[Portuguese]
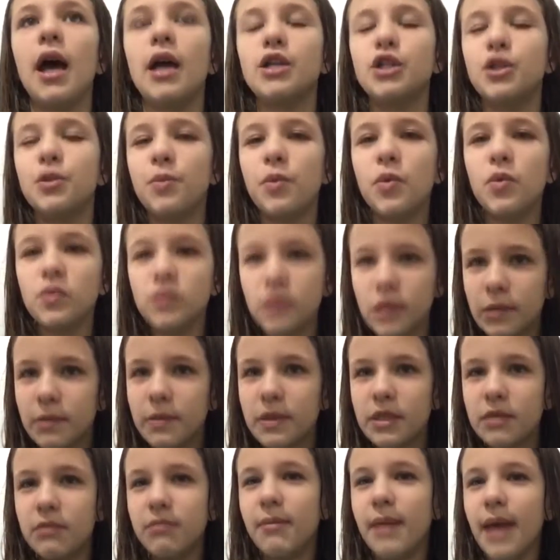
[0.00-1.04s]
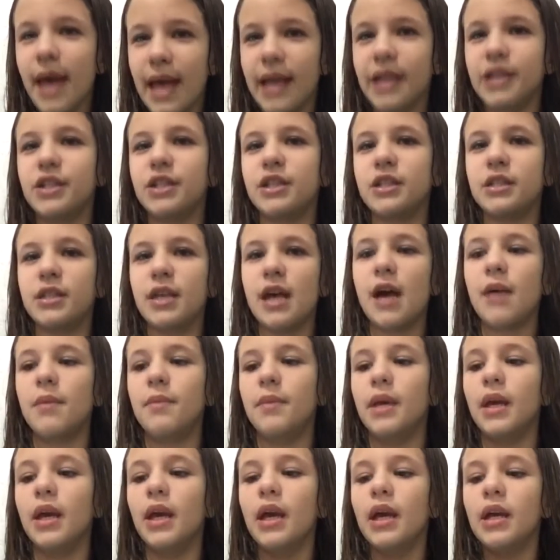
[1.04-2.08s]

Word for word: tipo um dub smash, sabe?